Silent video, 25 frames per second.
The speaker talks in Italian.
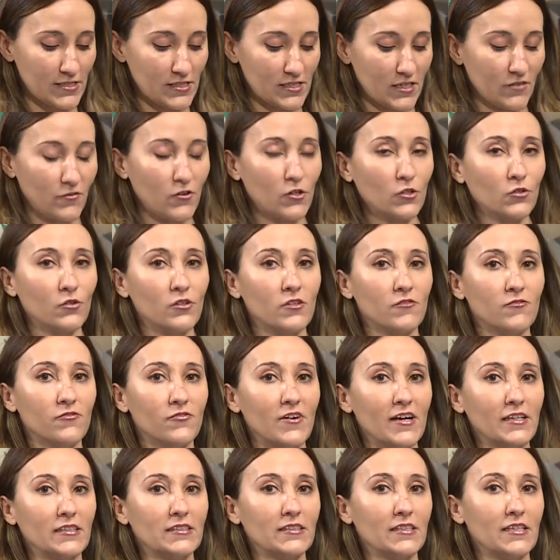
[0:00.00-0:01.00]
si rivolgono
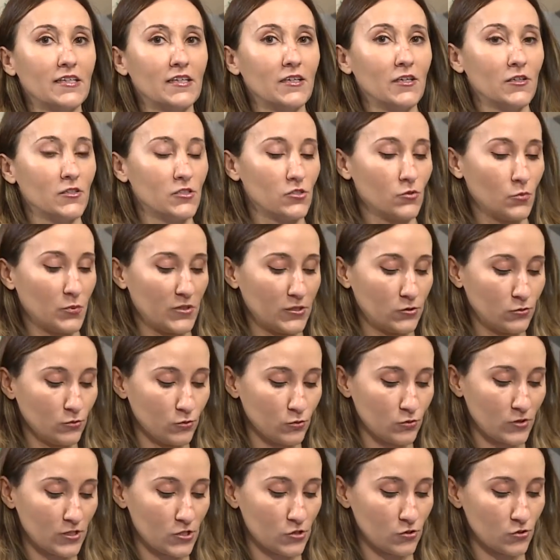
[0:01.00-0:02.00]
infatti
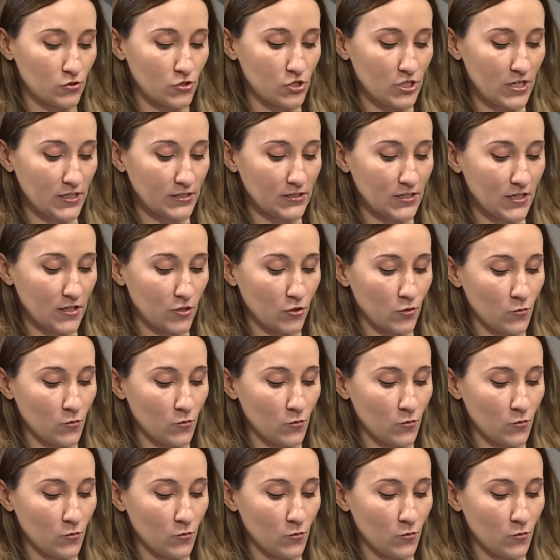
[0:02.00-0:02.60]
soprattutto a soggetti che